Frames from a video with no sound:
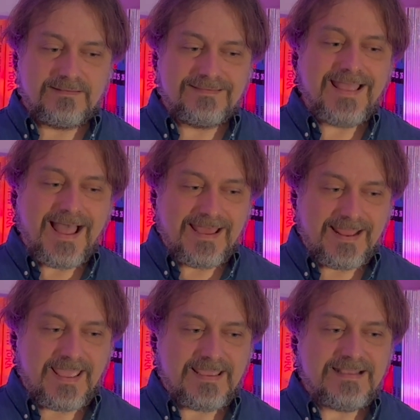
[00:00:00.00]

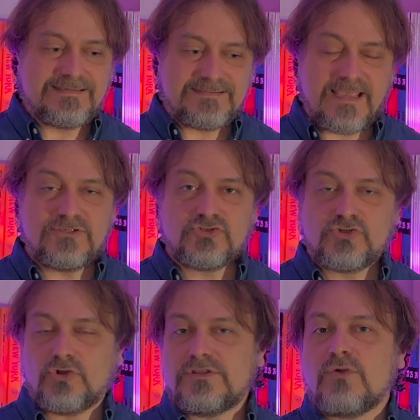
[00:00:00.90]
dare il
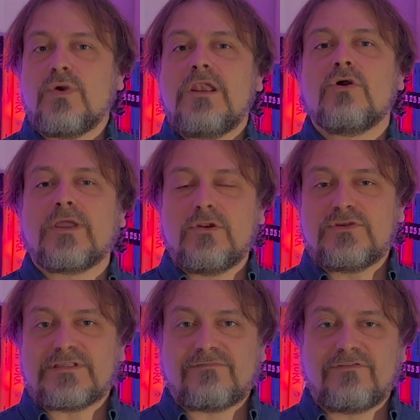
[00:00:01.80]
senso di quello che lui
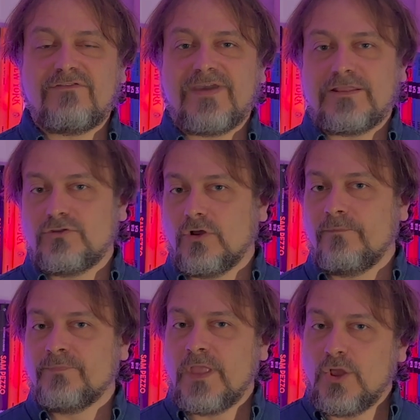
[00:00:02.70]
stava
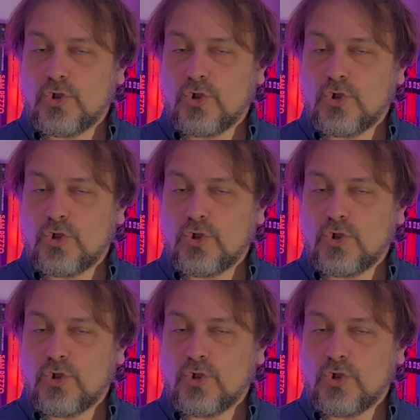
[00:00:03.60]
vivendo